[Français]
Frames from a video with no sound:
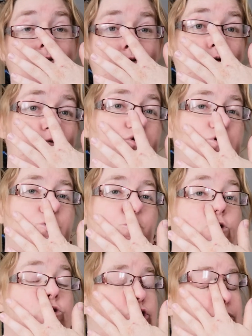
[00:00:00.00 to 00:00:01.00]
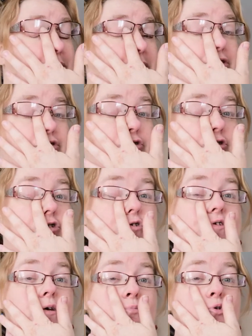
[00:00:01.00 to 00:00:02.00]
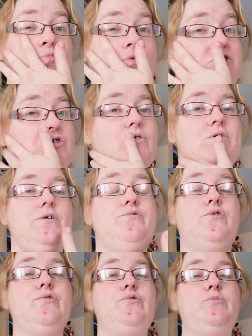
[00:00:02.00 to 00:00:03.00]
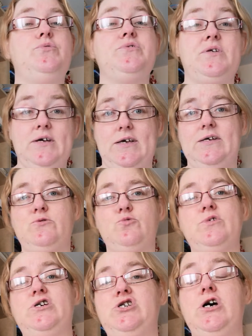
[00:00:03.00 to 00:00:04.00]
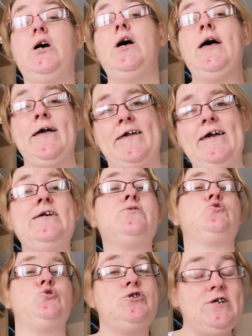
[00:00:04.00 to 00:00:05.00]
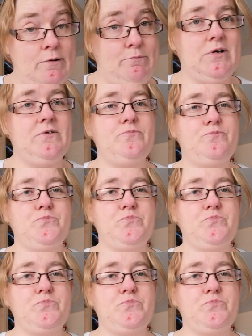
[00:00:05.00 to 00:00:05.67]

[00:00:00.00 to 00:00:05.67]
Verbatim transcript: Donc en gros, je pense que dans un premier temps, il faut vous poser la question déjà, qu'est-ce que j'aime